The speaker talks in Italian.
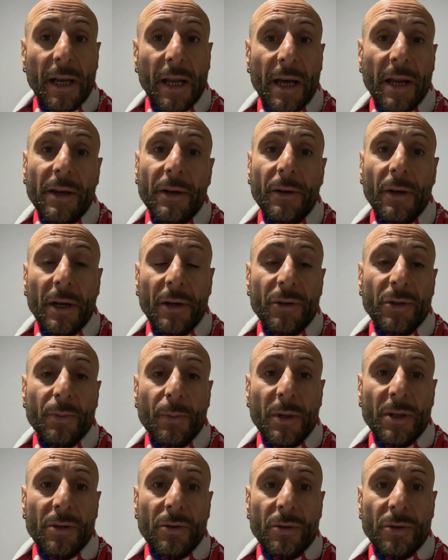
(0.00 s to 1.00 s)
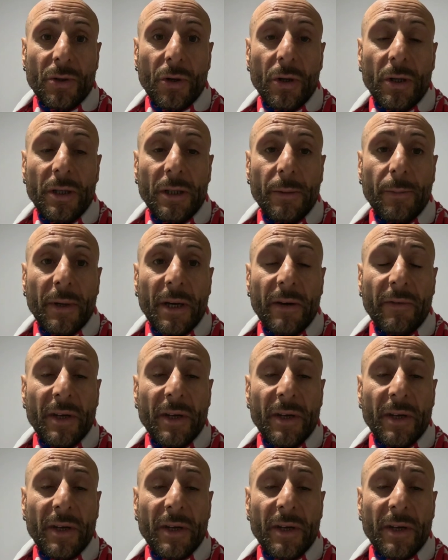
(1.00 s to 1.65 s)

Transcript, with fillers: hanno speso soldi per